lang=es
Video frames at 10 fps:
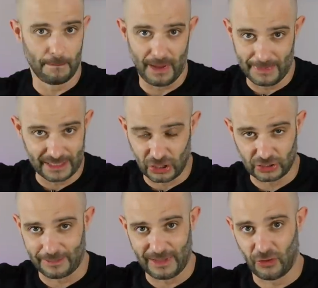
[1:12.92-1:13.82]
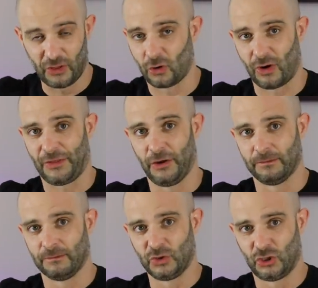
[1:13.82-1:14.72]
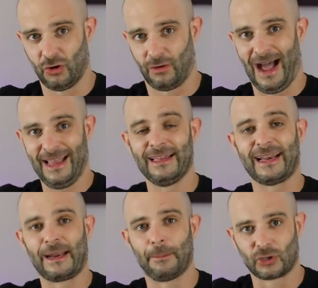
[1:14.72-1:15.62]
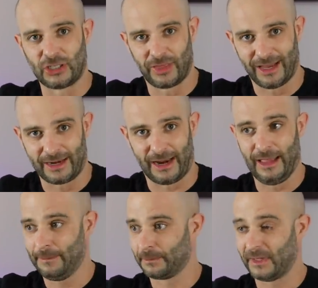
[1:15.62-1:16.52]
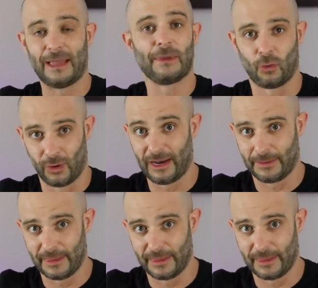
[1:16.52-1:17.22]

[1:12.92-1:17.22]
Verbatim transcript: Me metió tremendo dedo corazón. Yo, ahí, reportero de guerra, ¿eh? Que me jugué la